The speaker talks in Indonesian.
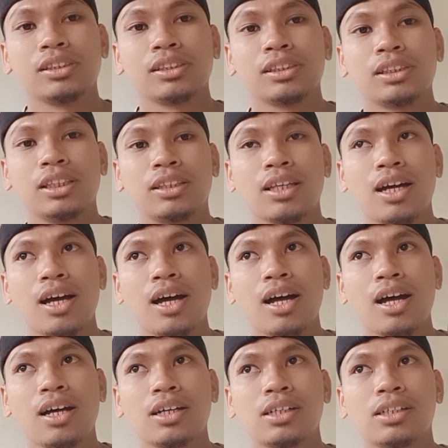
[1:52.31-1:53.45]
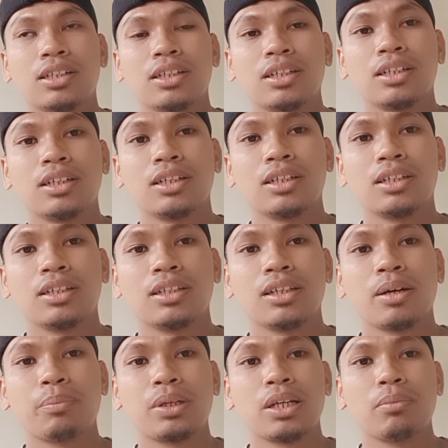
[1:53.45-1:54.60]
kita eh,
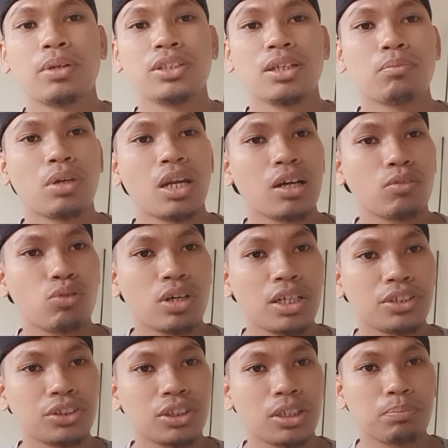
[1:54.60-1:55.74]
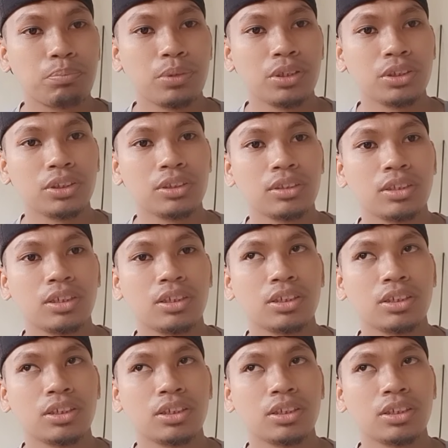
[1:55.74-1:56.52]
apa namanya melakukan servis eh,